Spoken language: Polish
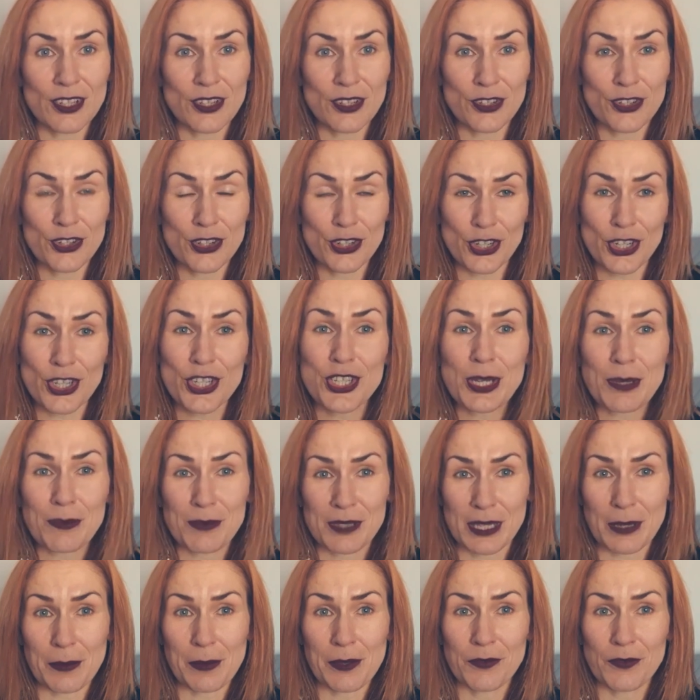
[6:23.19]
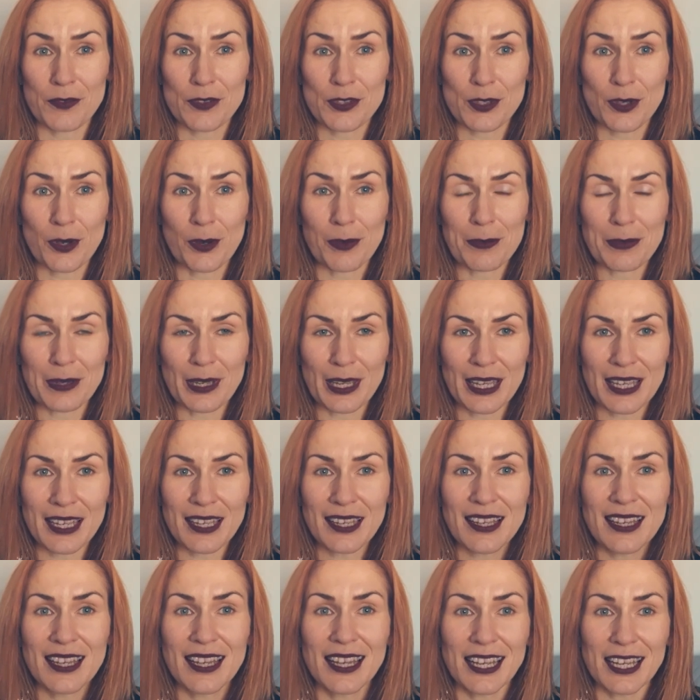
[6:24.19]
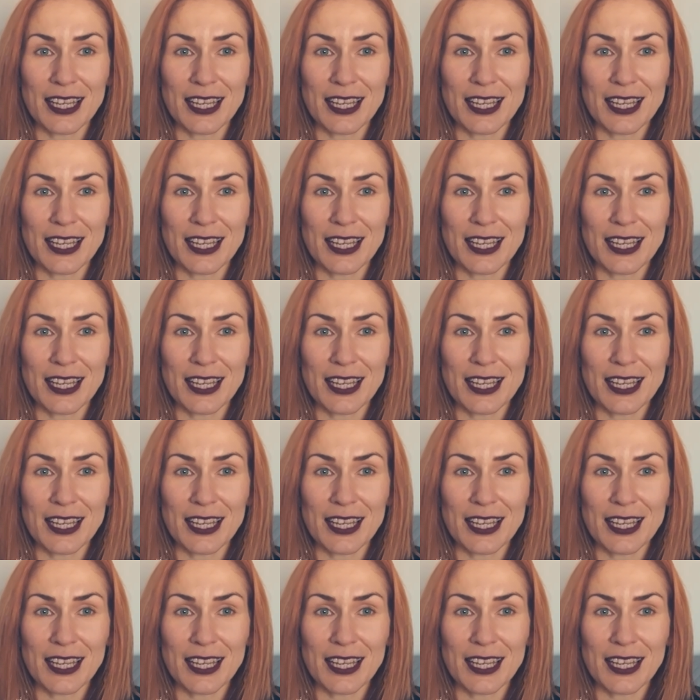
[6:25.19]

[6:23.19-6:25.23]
życiem samym w sobie